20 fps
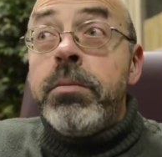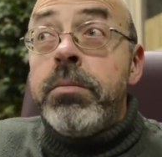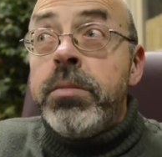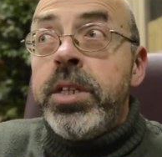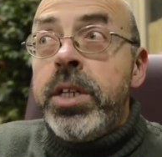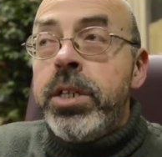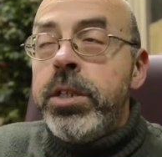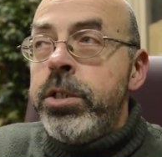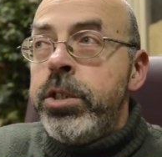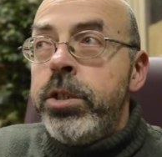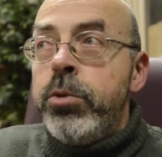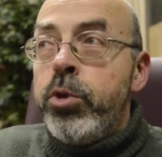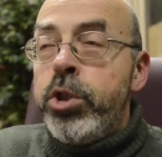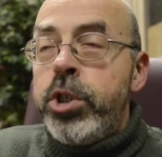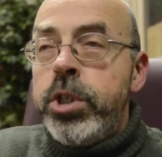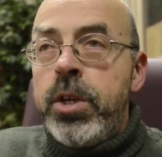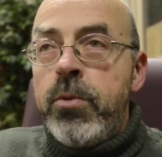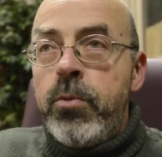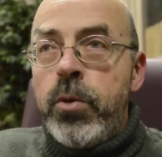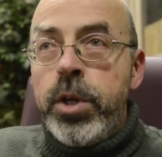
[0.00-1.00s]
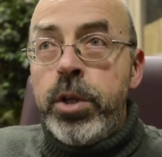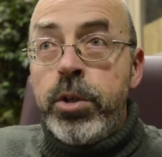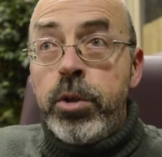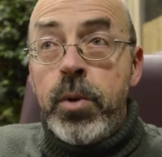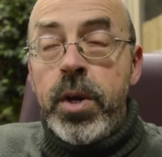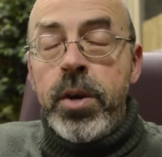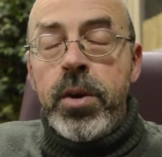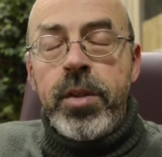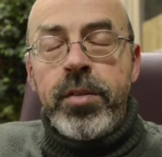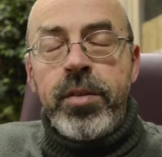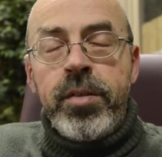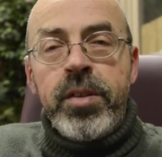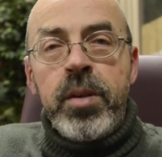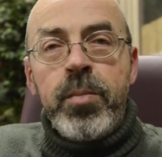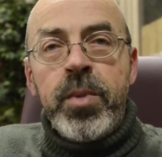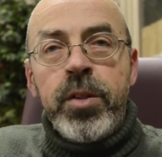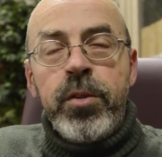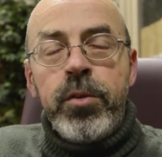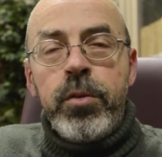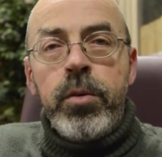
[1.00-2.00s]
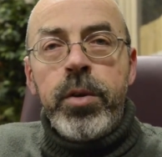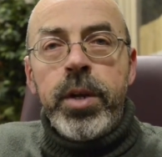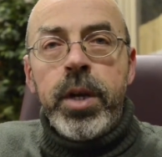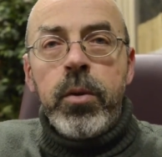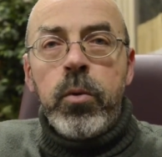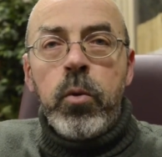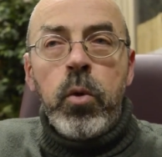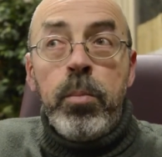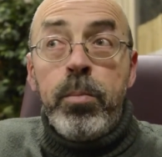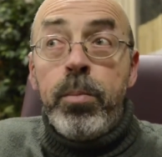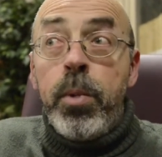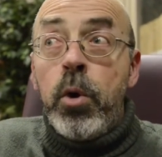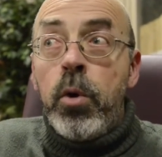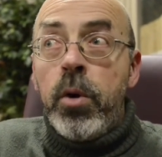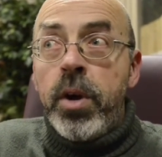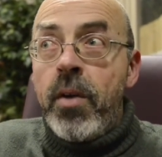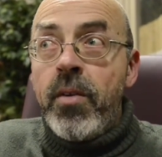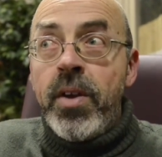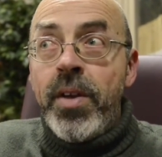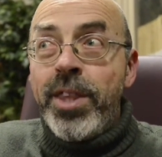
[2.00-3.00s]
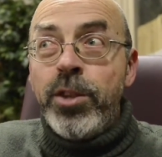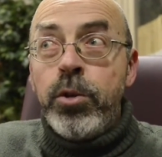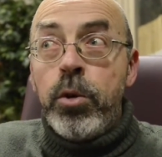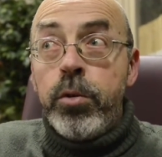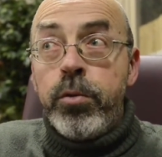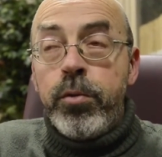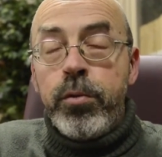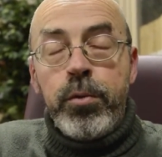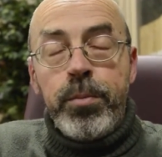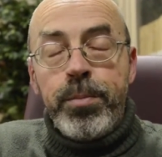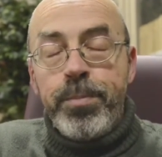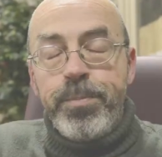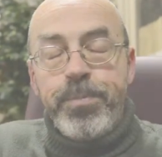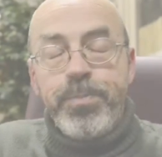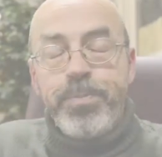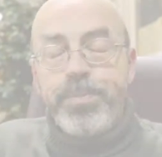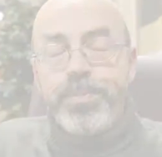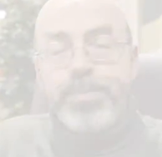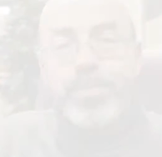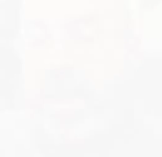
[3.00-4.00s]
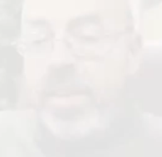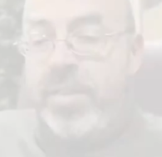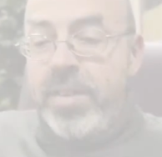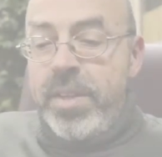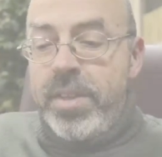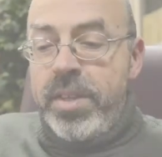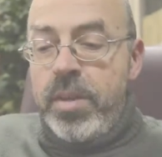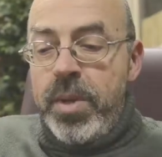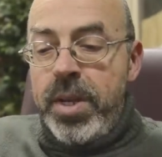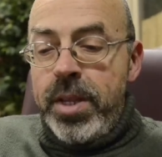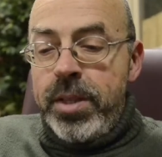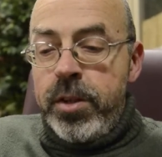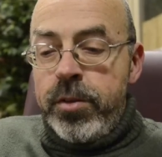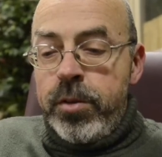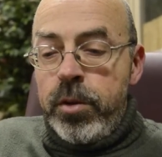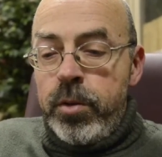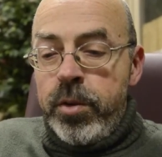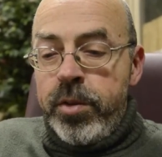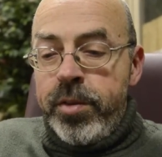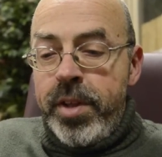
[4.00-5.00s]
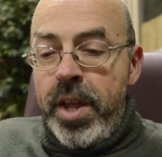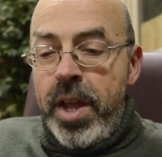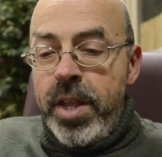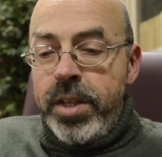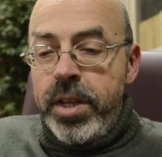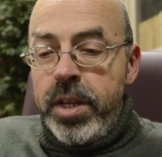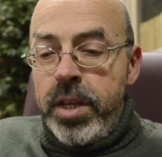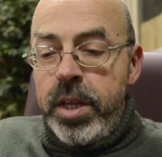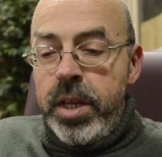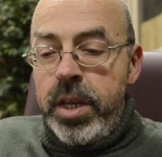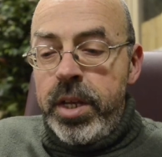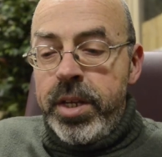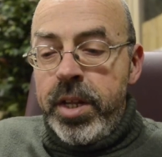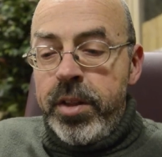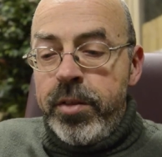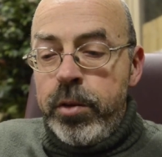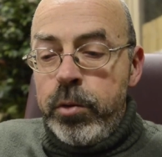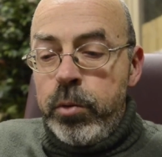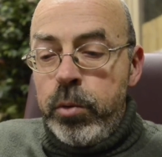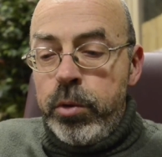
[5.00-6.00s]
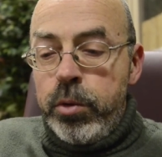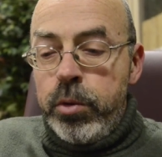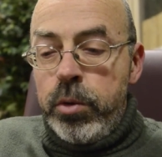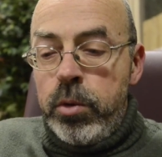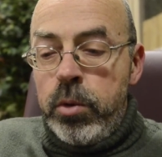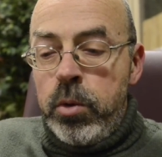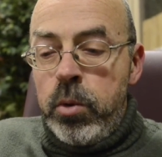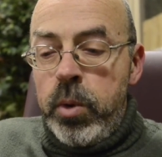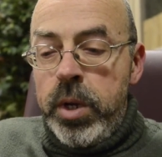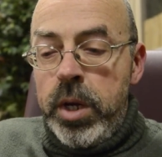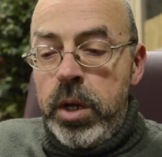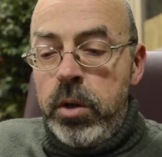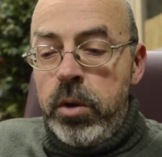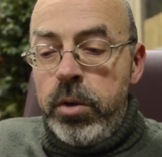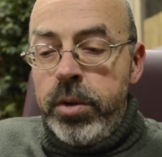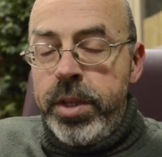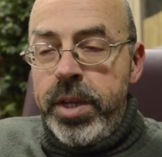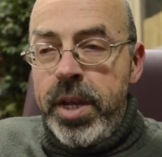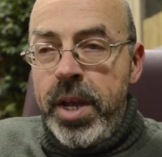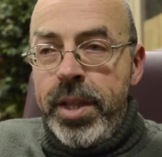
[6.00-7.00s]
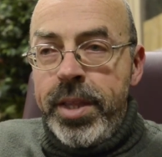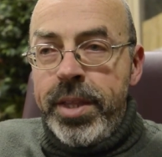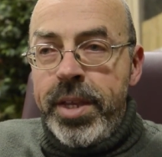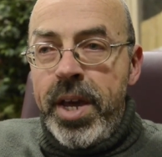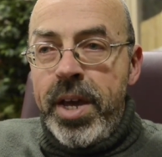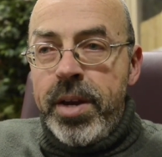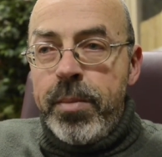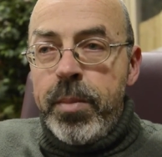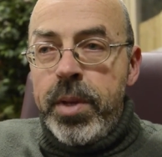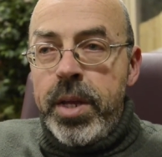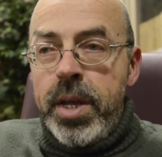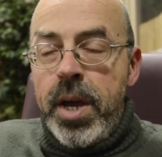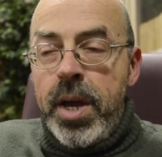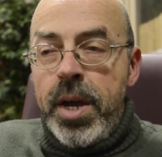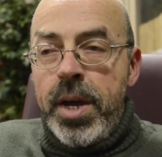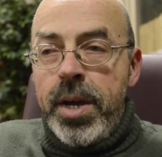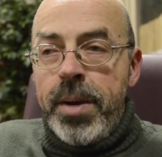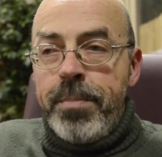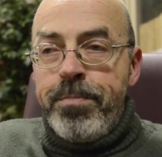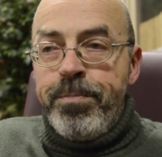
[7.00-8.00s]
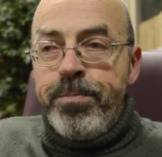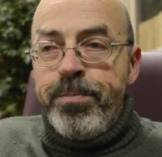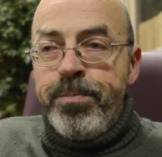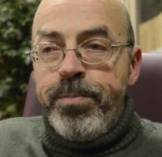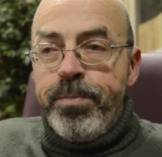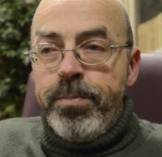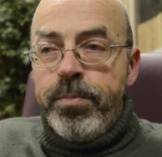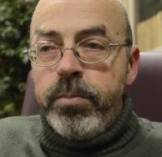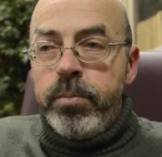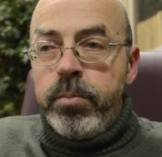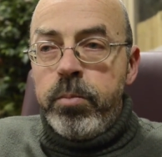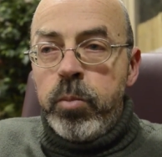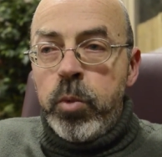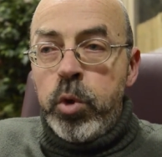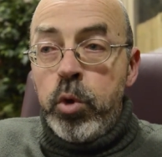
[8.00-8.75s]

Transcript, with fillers: di, di uscire fuori e trovare una sistemazione, quel poco che aveva addosso. I sentimenti sono stati innanzitutto quello di andarmi a, mm,